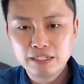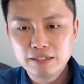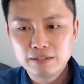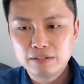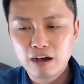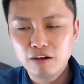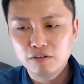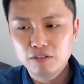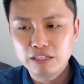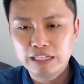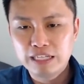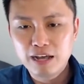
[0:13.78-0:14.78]
然后
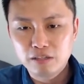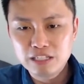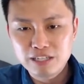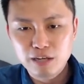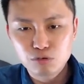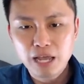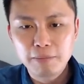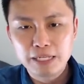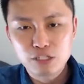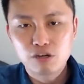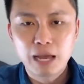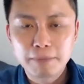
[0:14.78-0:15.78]
你要你只要刷一笔就
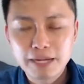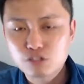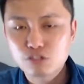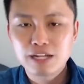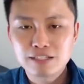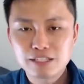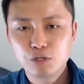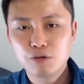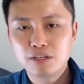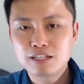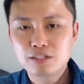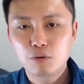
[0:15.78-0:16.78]
有两倍的抽奖几率，
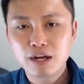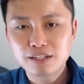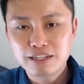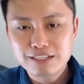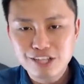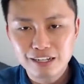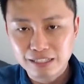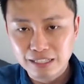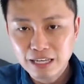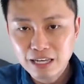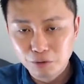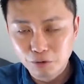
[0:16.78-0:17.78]
但是我要跟上你，
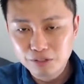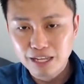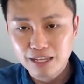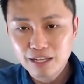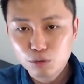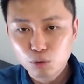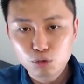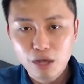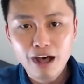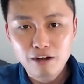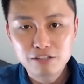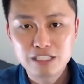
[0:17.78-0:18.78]
我得多刷
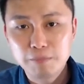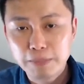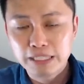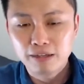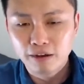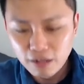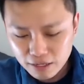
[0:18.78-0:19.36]
好几笔啊。